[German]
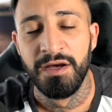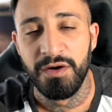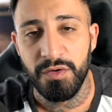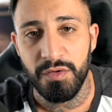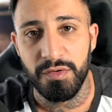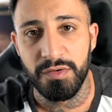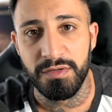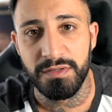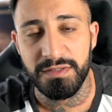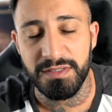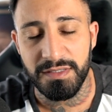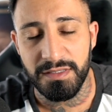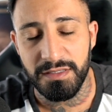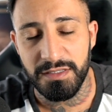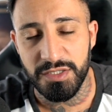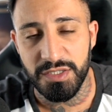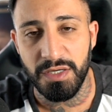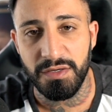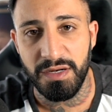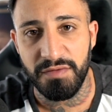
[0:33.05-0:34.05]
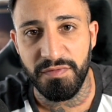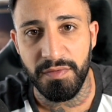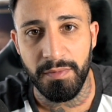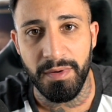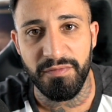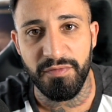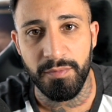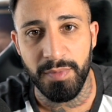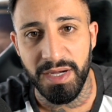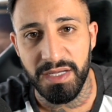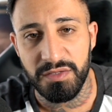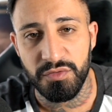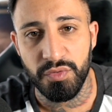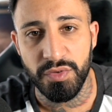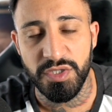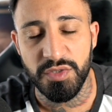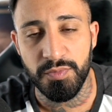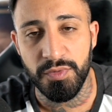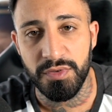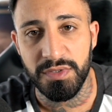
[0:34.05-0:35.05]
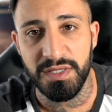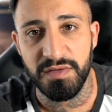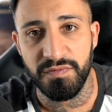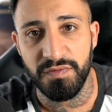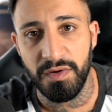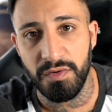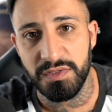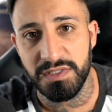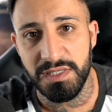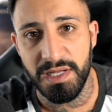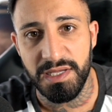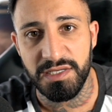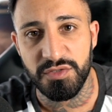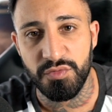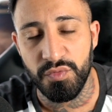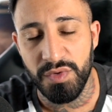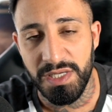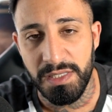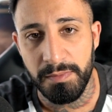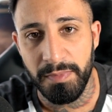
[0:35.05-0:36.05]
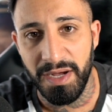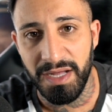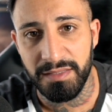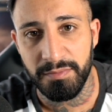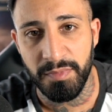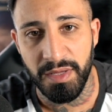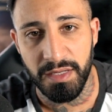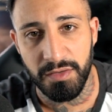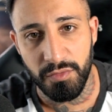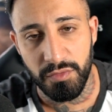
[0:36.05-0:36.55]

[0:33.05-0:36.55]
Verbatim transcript: Und äh, schaut einfach mal vorbei, twitch.tv slash realbartmann.